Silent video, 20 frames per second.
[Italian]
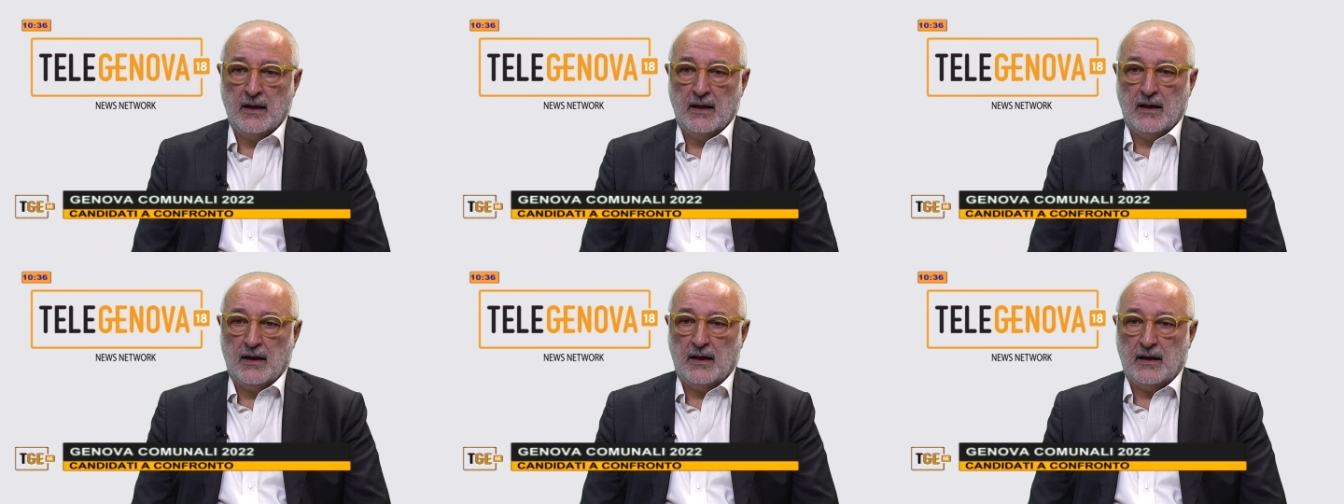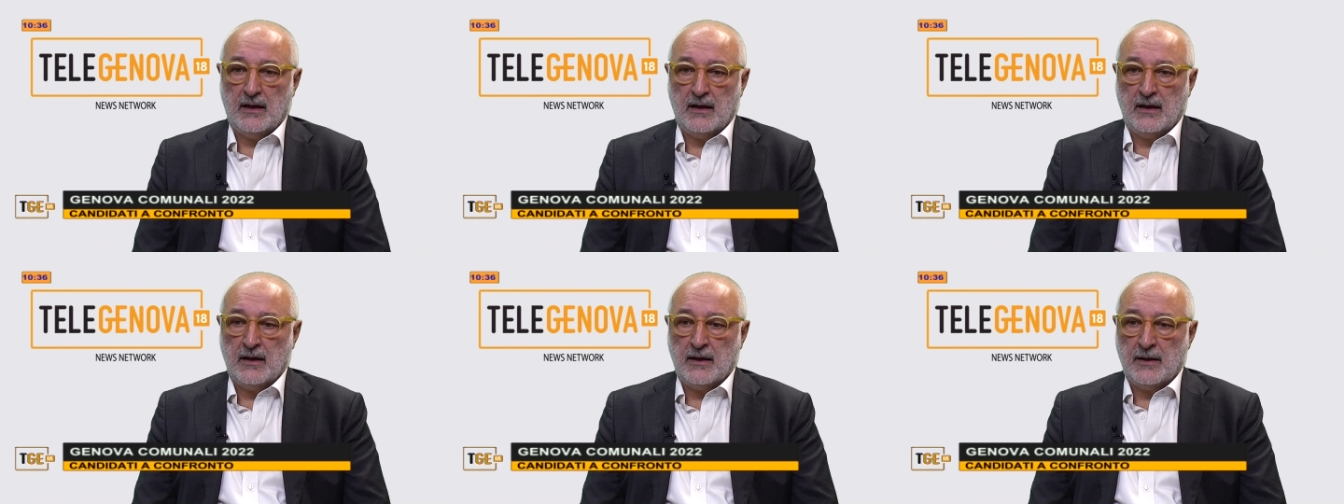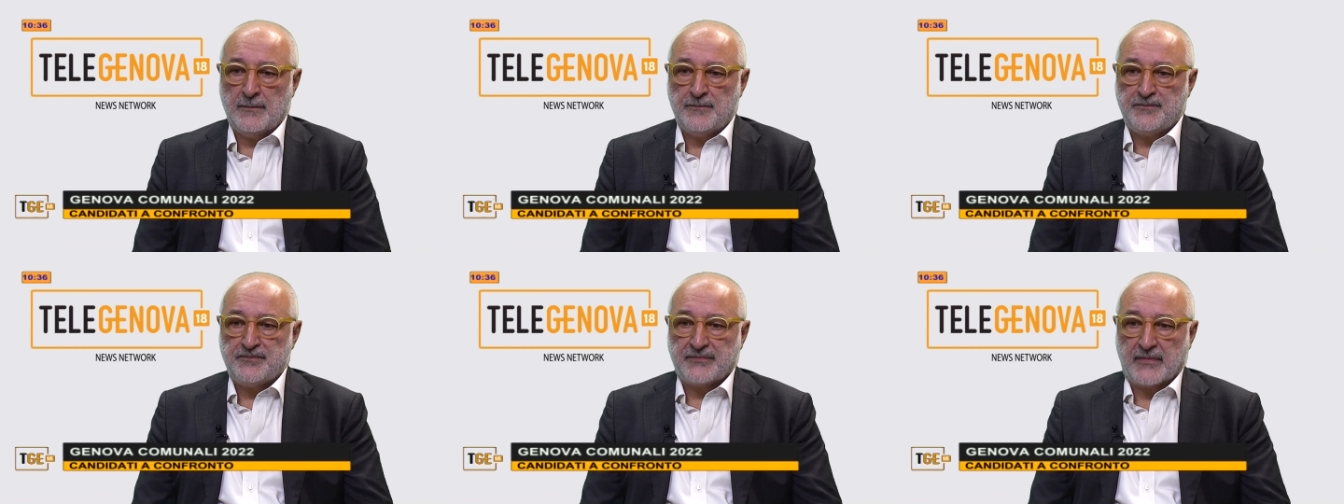
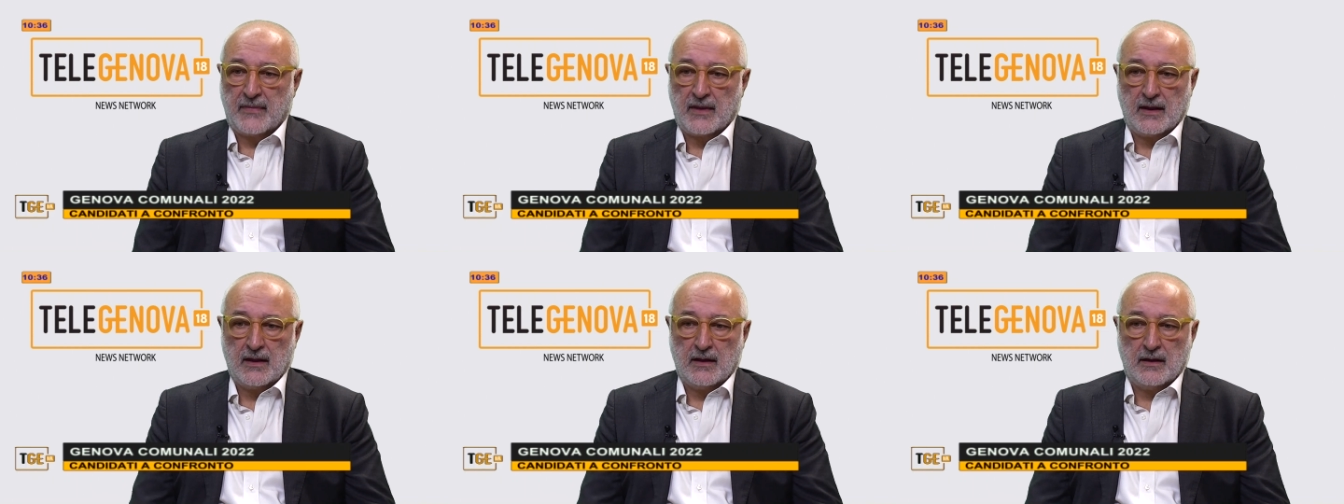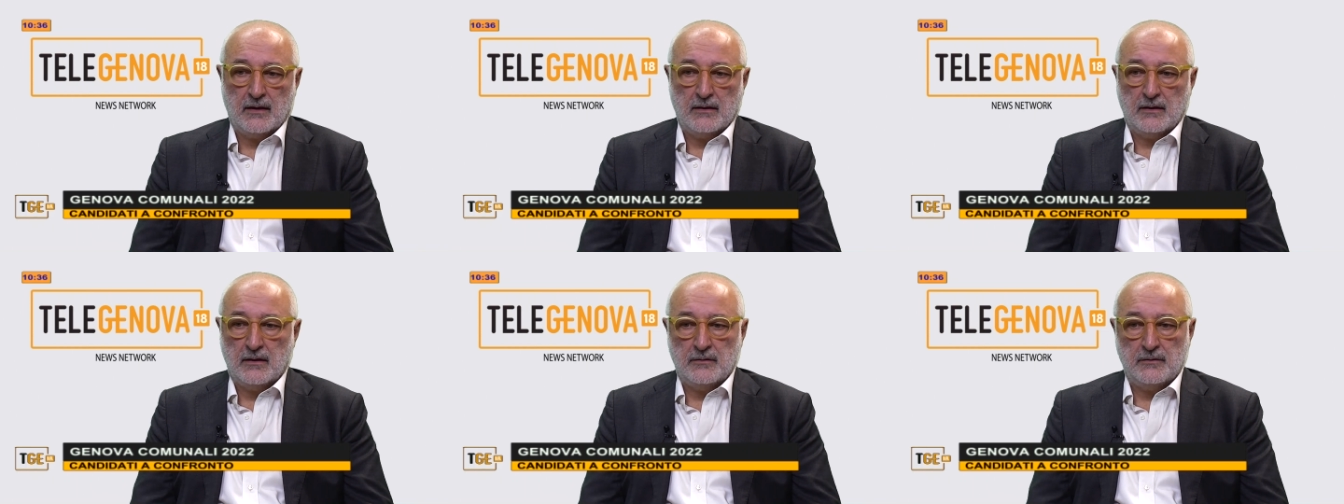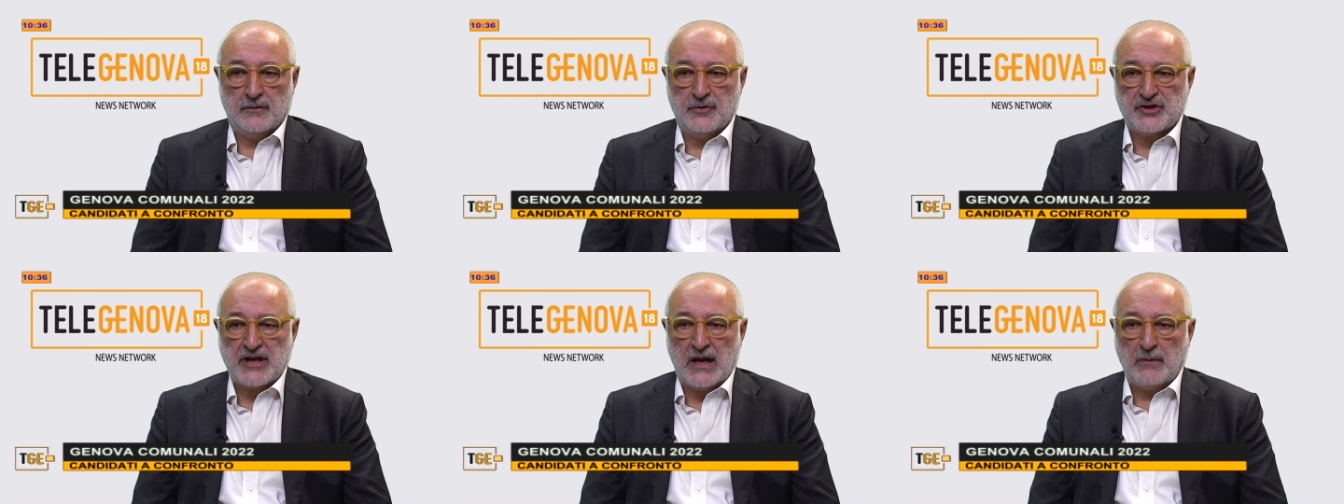Eh,
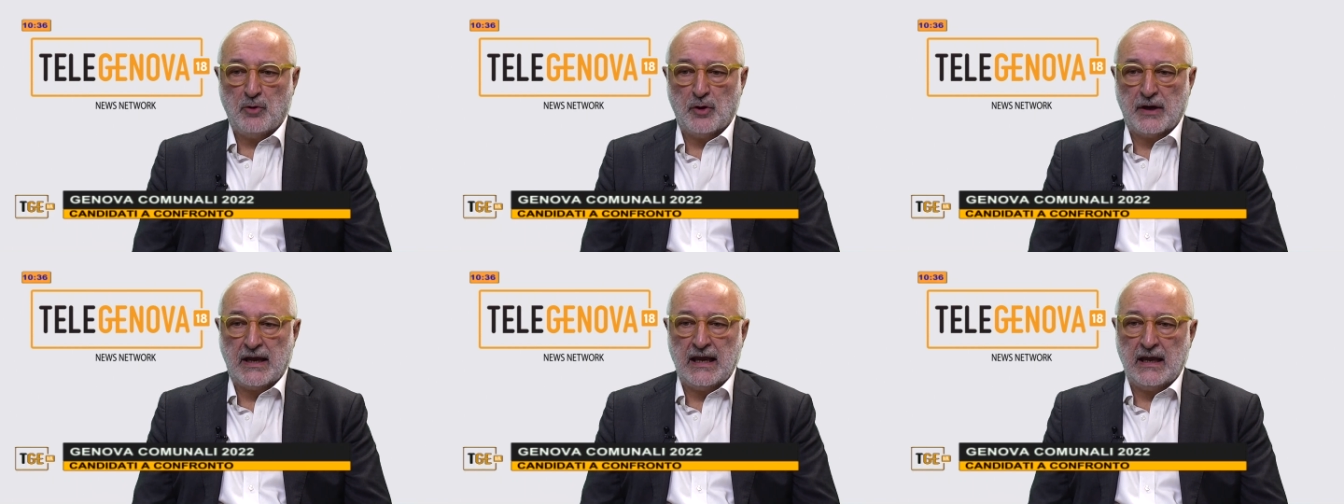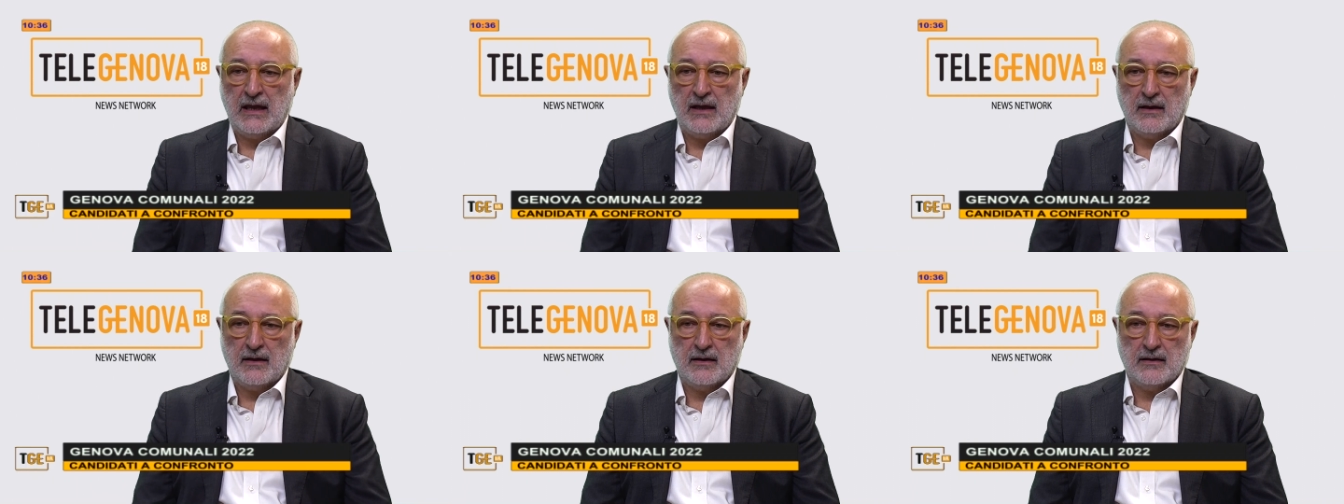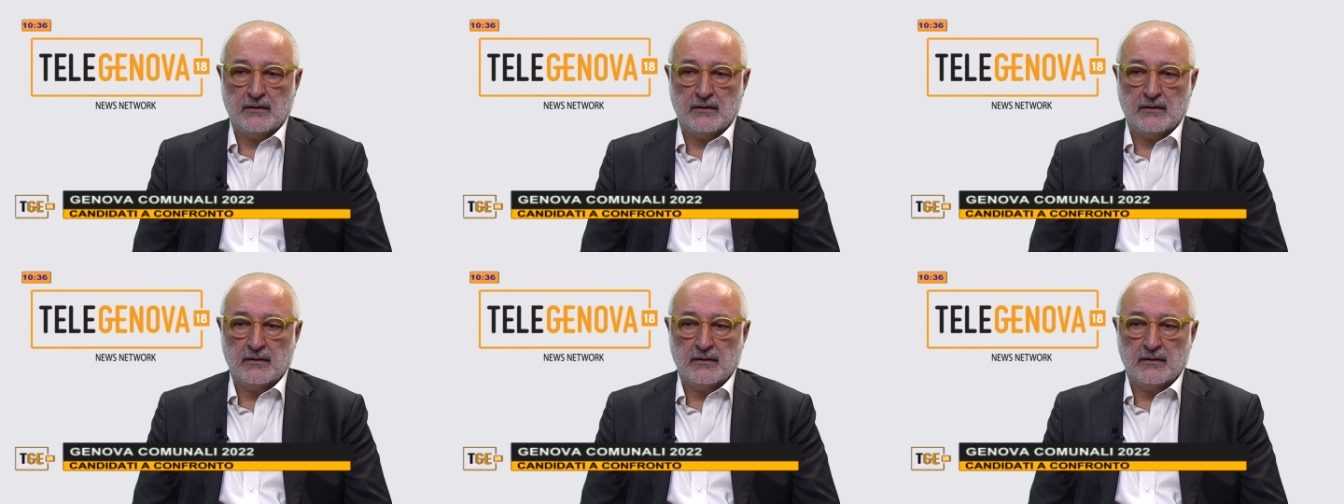diciamo che